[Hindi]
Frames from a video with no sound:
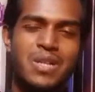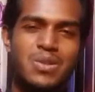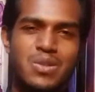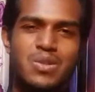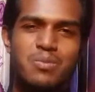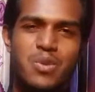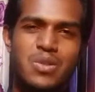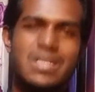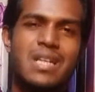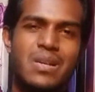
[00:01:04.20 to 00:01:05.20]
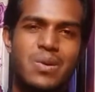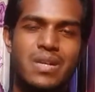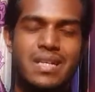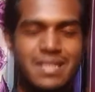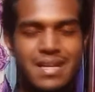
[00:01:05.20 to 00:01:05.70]
दोस्तों बहुत सारे लोग
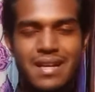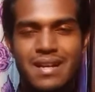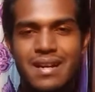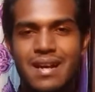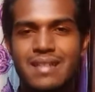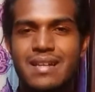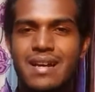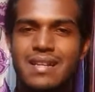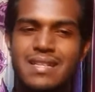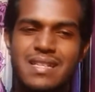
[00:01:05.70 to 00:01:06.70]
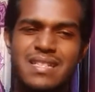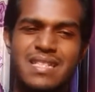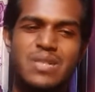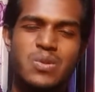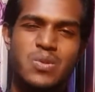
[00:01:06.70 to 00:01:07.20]
ऐसा कर रहा था कि
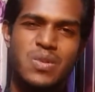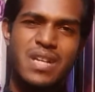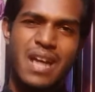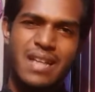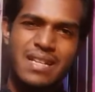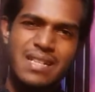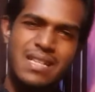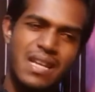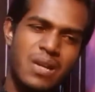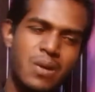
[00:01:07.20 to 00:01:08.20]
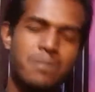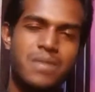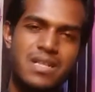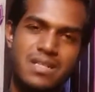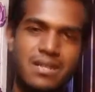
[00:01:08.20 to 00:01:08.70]
जियो छोड़ के आधार टेलीकॉम
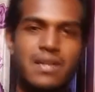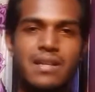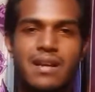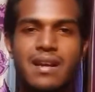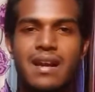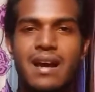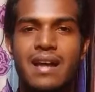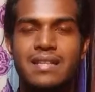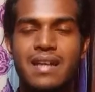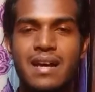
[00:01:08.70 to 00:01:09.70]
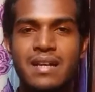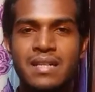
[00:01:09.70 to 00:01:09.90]
पर ज्वाइन कर रहा था